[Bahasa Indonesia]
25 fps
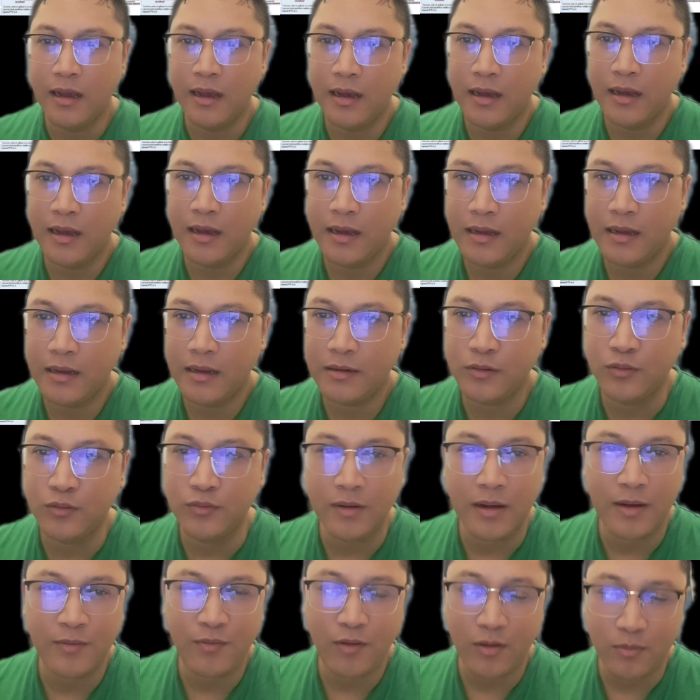uh,
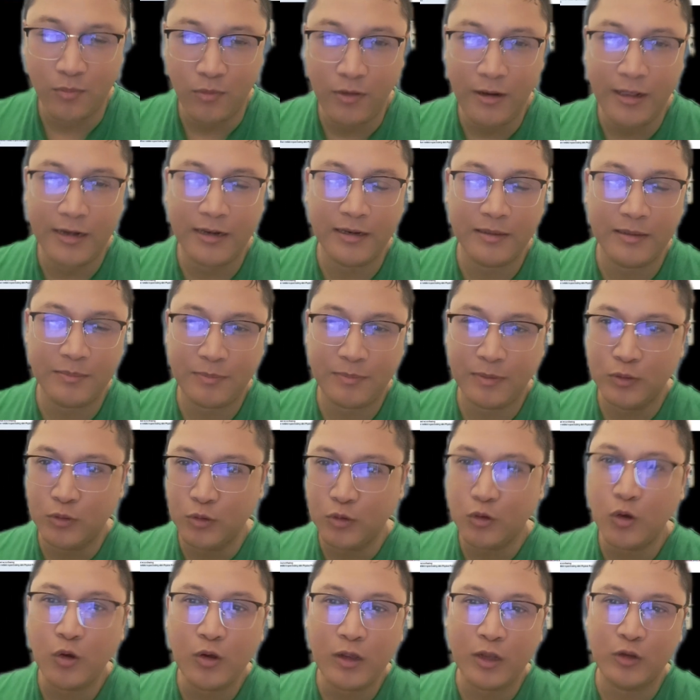dua formulir yang
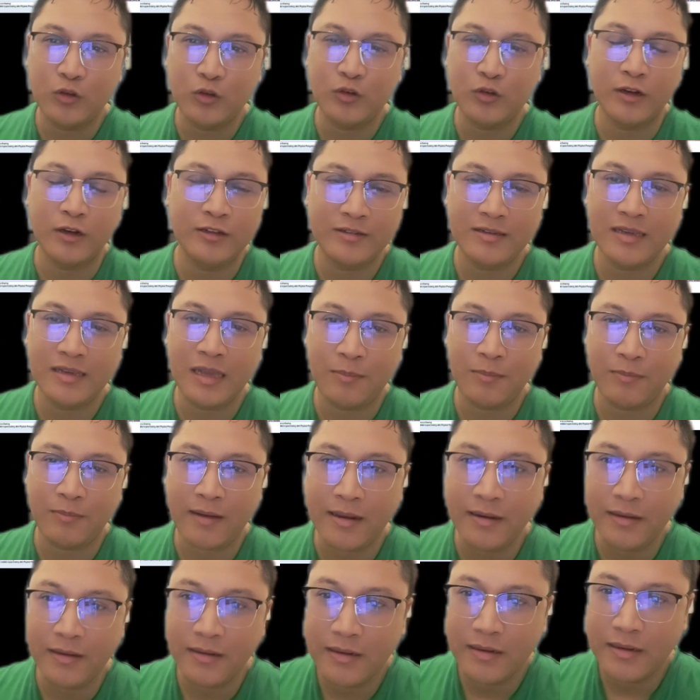pendukung yang sudah
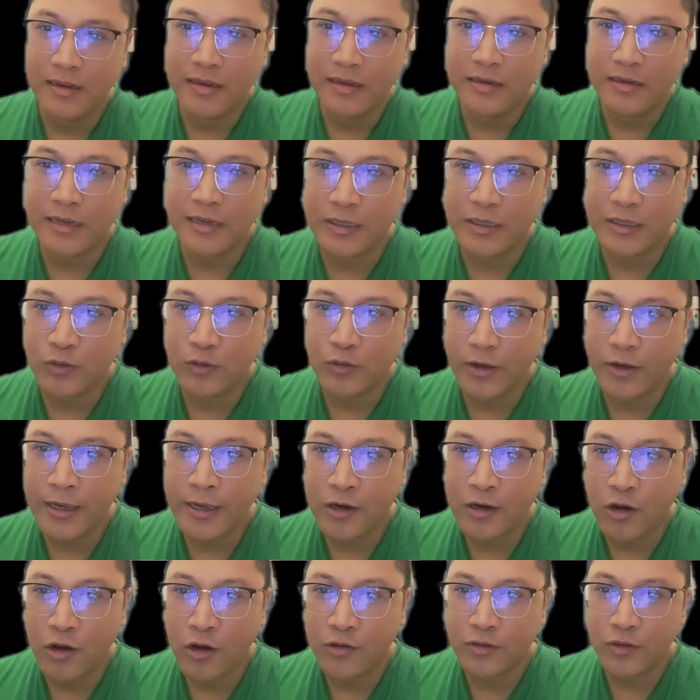disiapkan yaitu
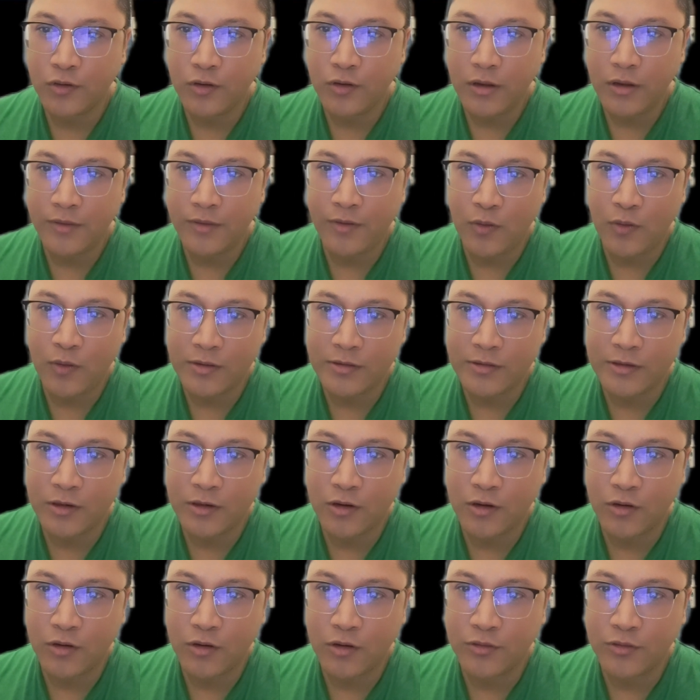e konstru
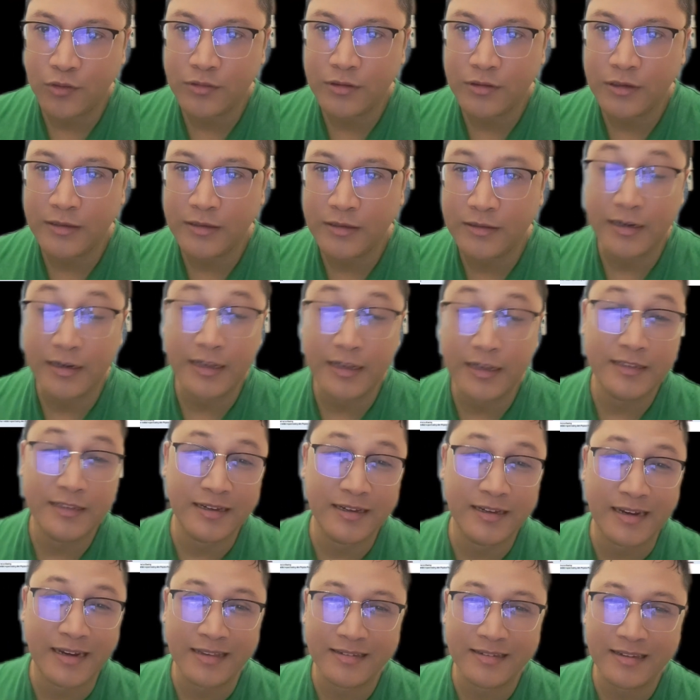evaluasi konstruksi
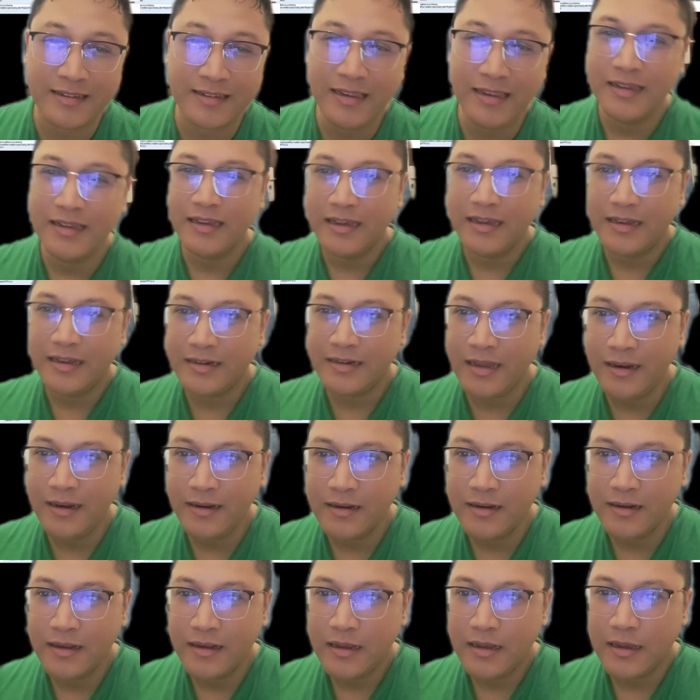terintegrasi
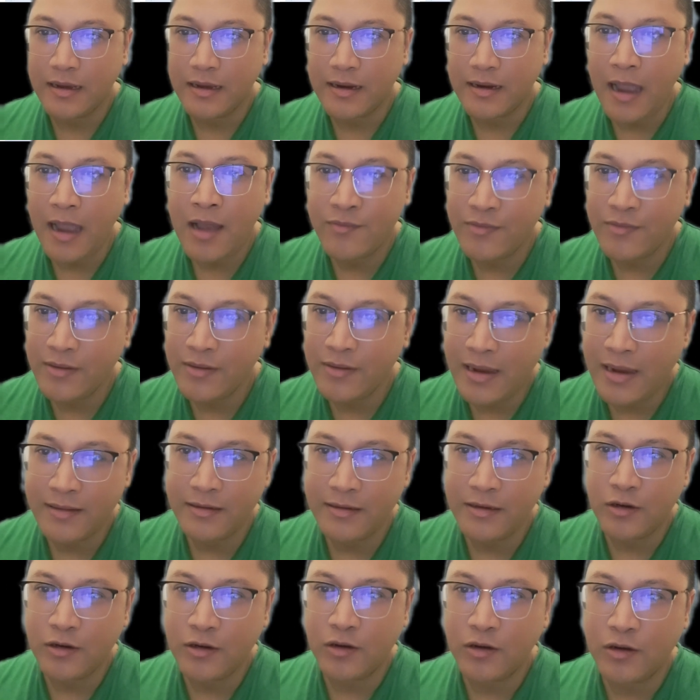dan
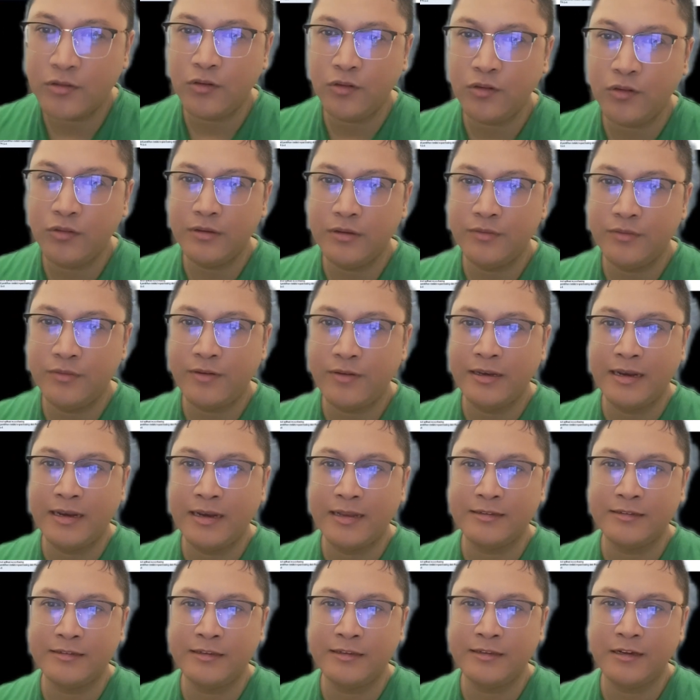kavikasi konstruksi
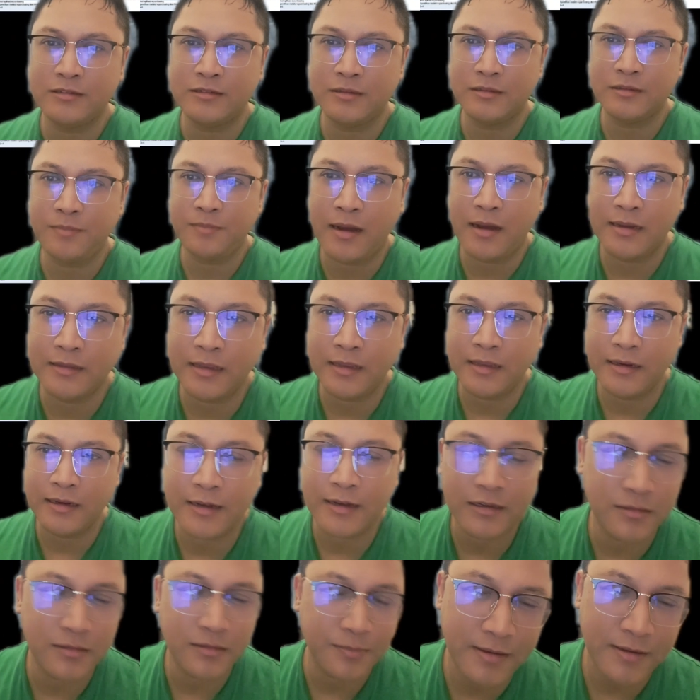finalisasi kesepakatan
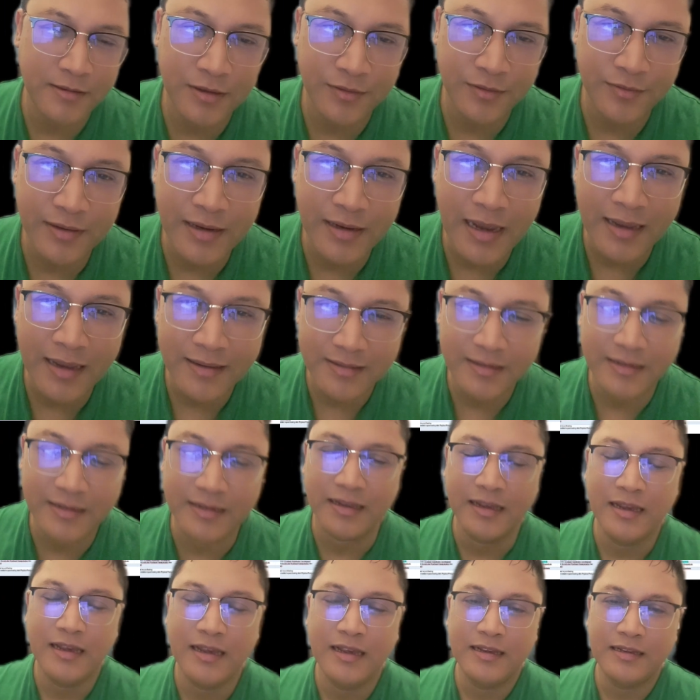dan
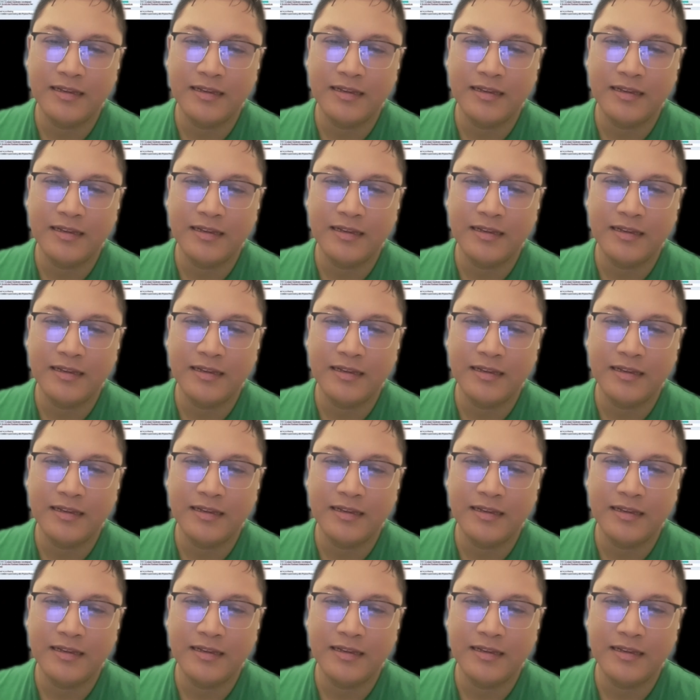spesifikasi